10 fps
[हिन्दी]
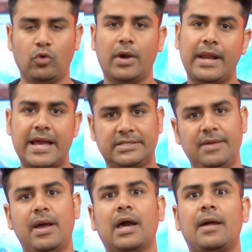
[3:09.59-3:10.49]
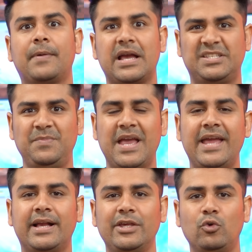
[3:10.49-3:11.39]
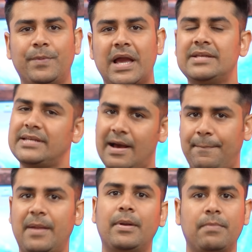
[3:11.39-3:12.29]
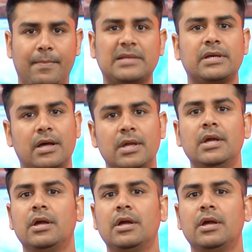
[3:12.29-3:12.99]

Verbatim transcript: तो अगर ऐसे में अगर आपका एस का यूपीआई से आप पेमेंट में पैसा